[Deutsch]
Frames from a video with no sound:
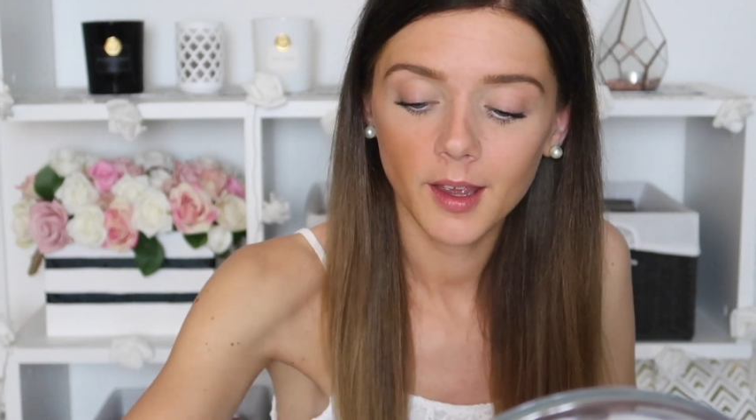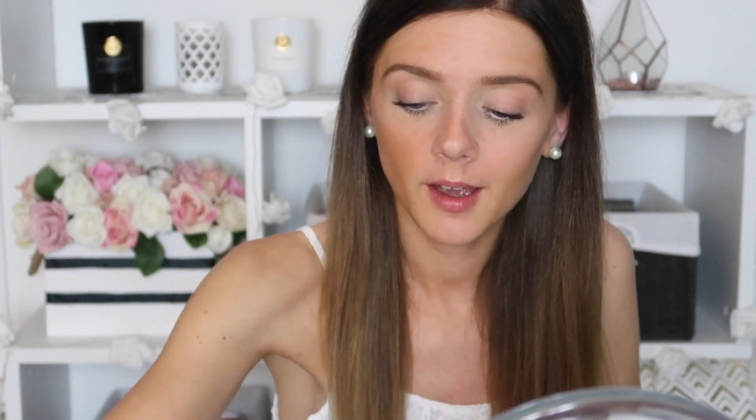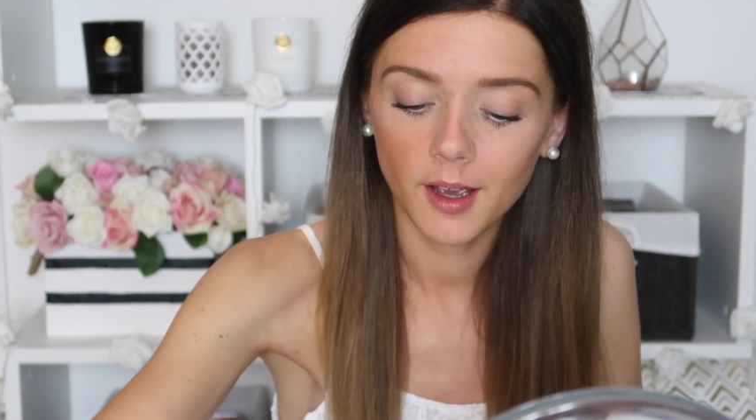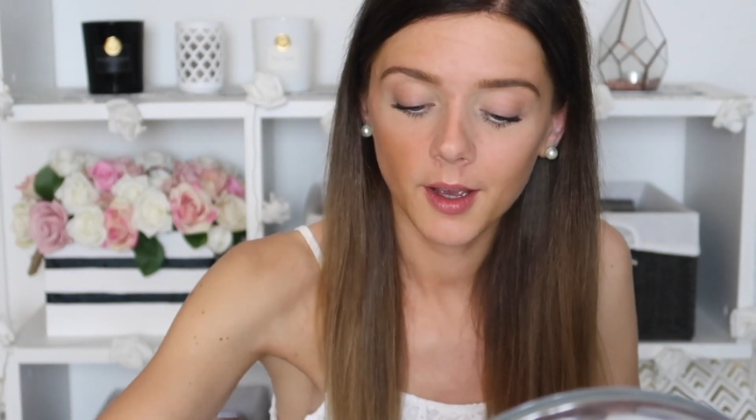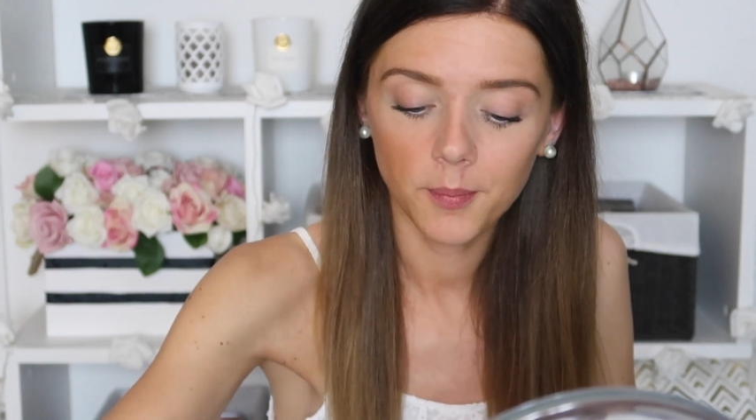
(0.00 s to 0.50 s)

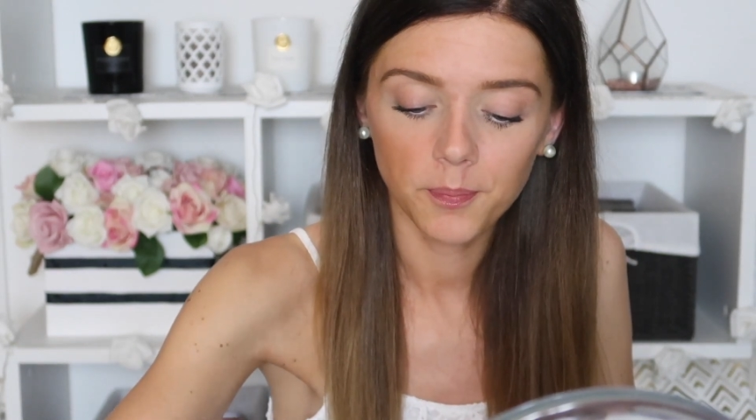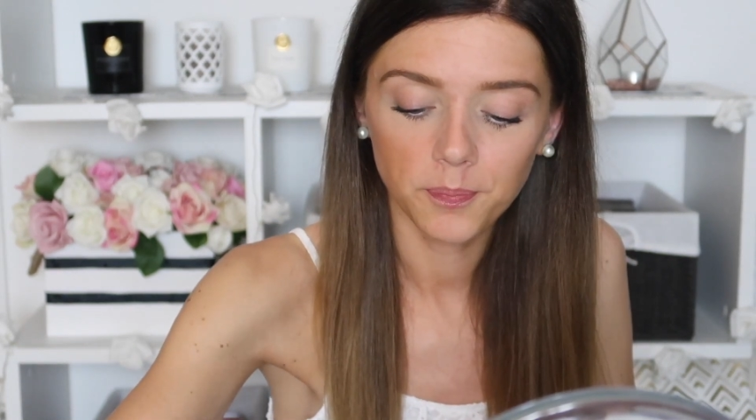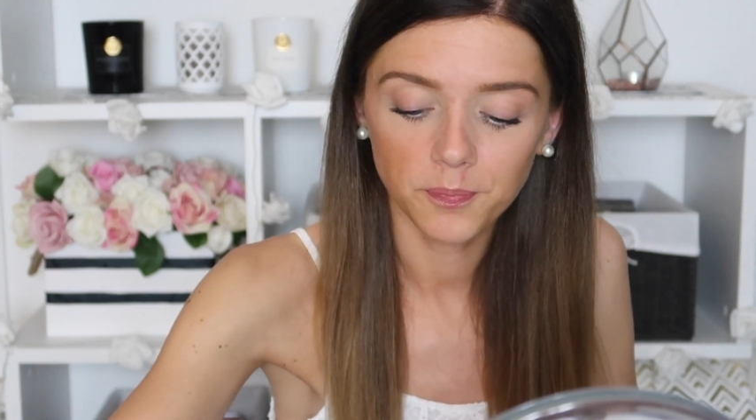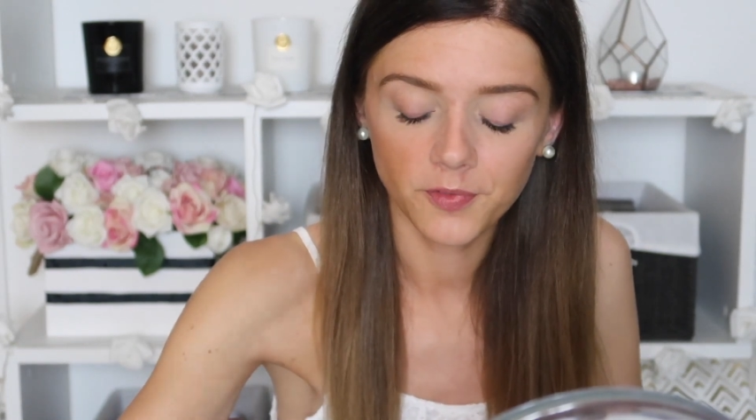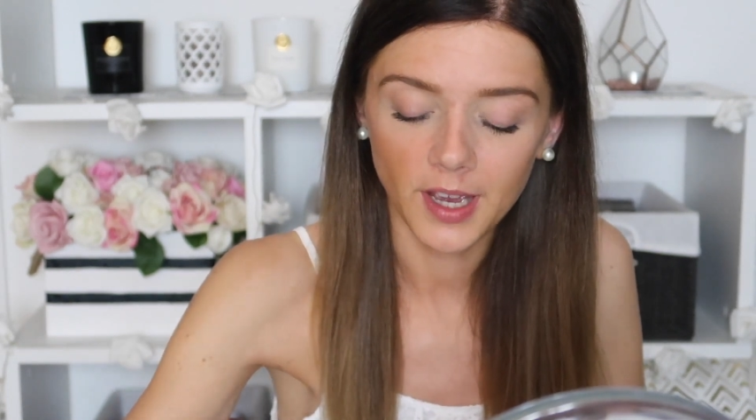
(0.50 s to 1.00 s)

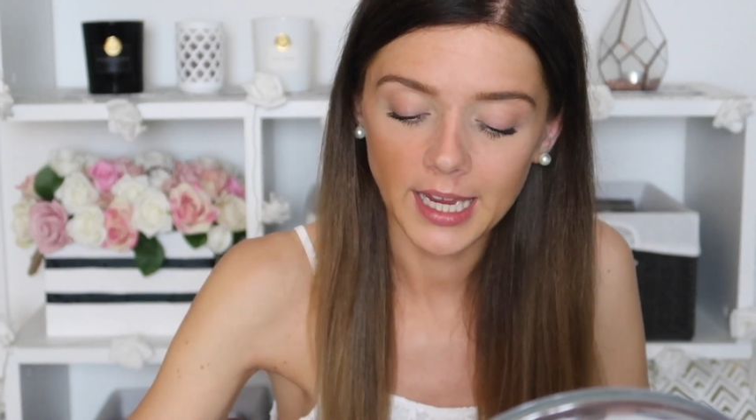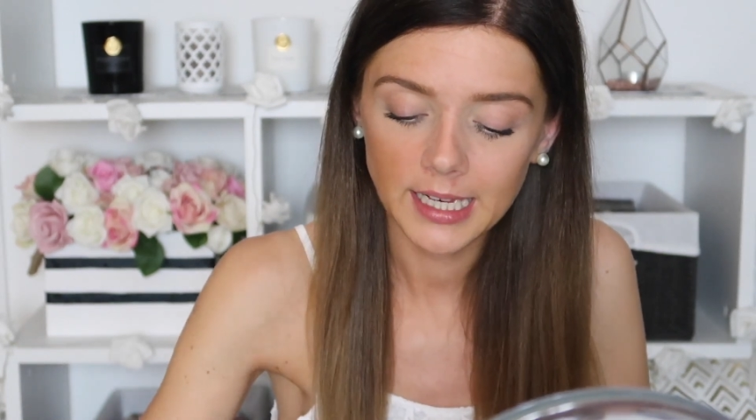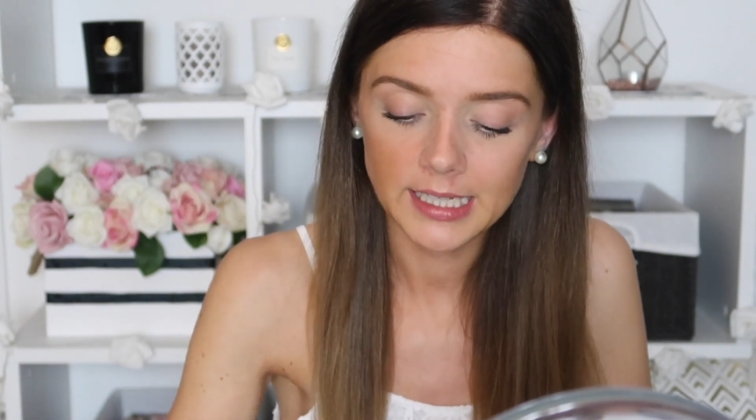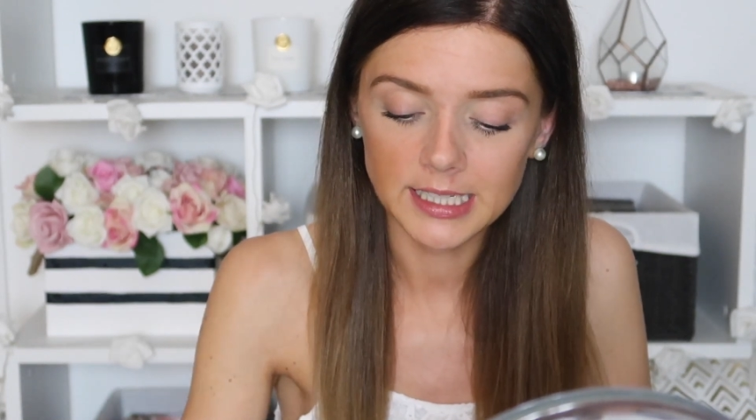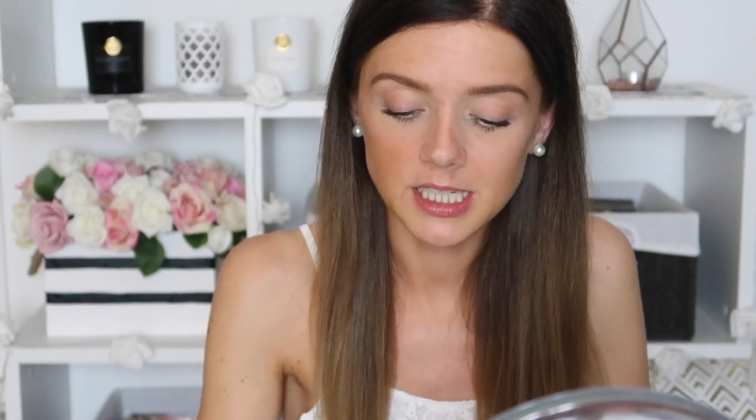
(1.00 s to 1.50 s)
Ähm,
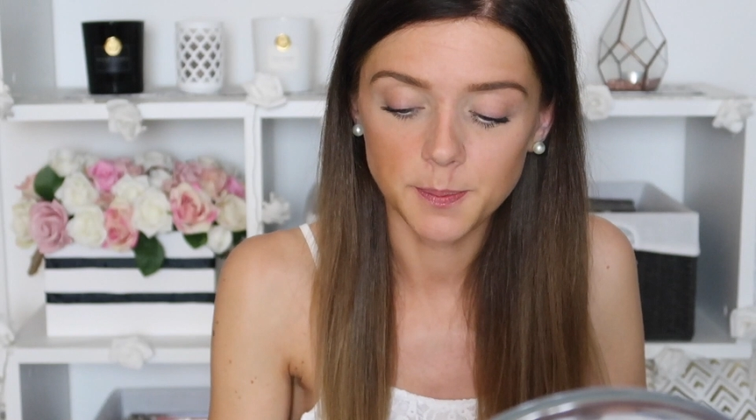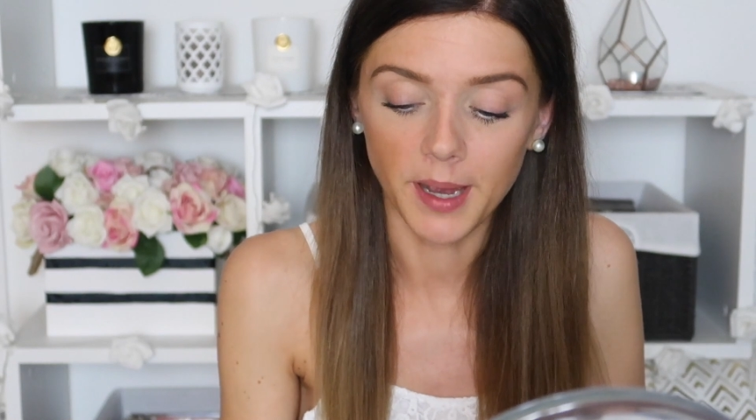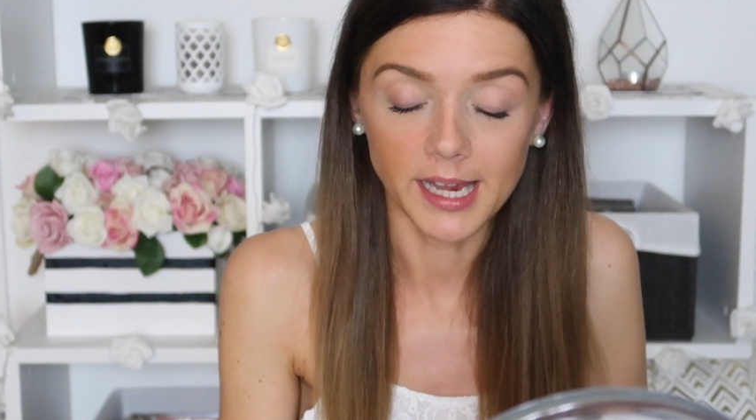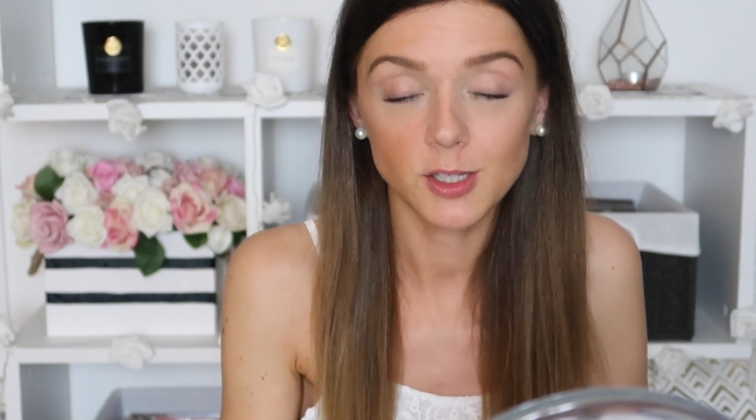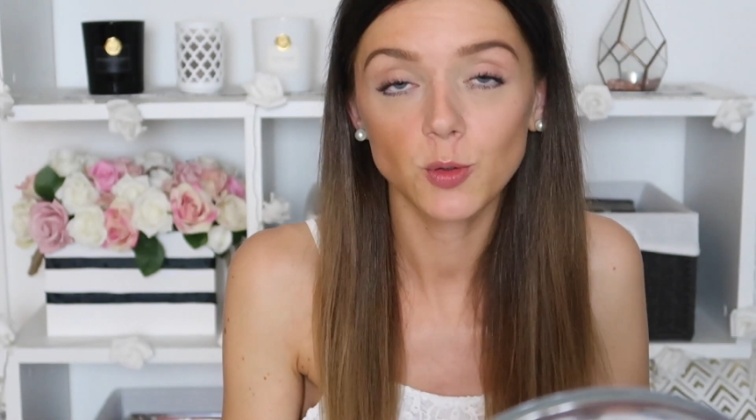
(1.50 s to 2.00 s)
weil ich
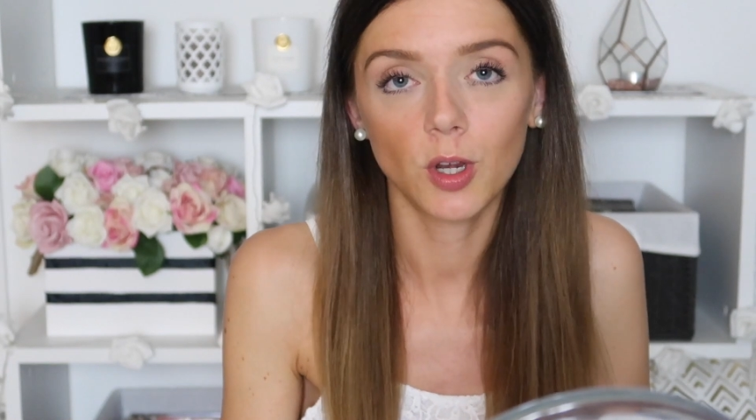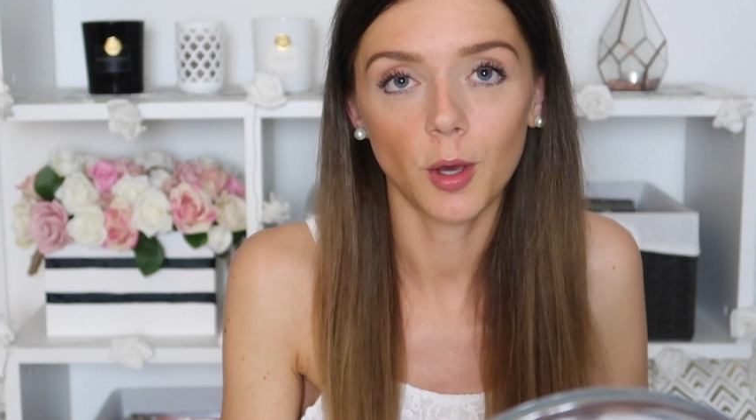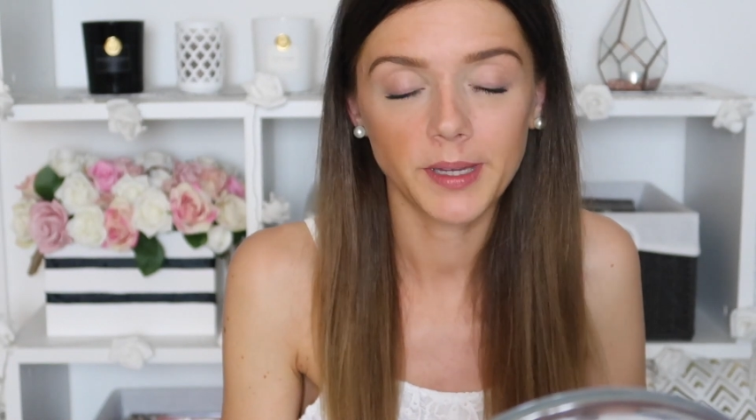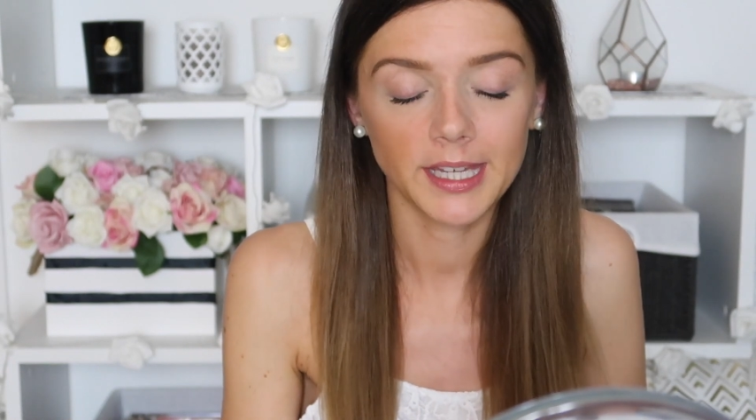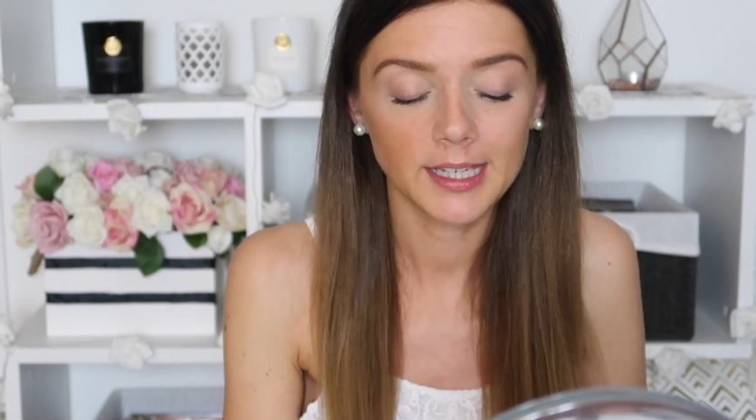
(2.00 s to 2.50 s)
bald in
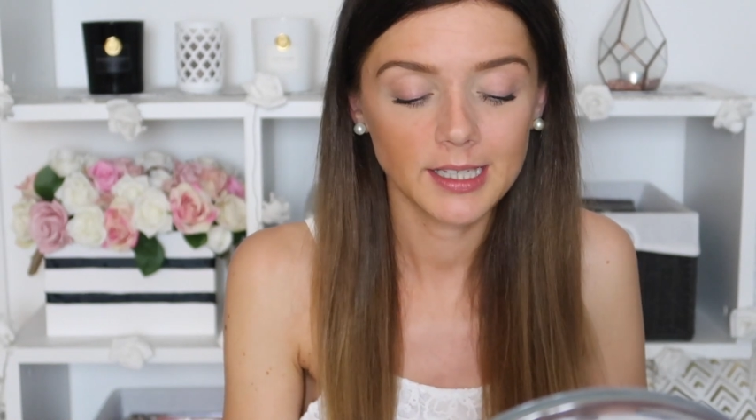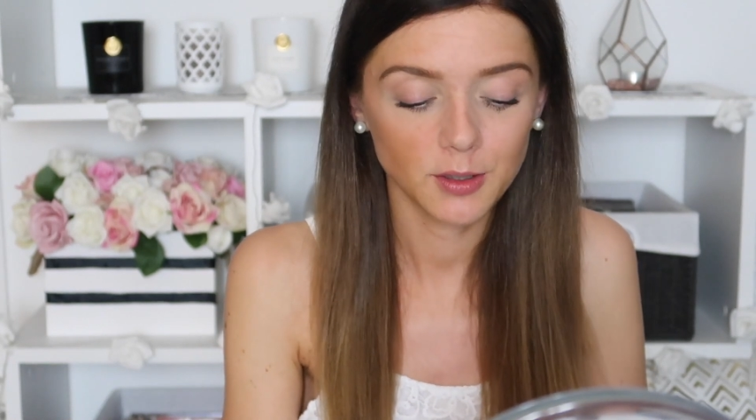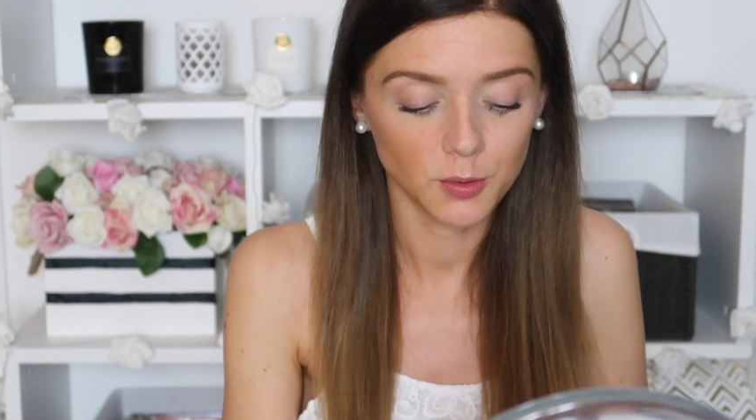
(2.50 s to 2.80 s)
Urlaub gehe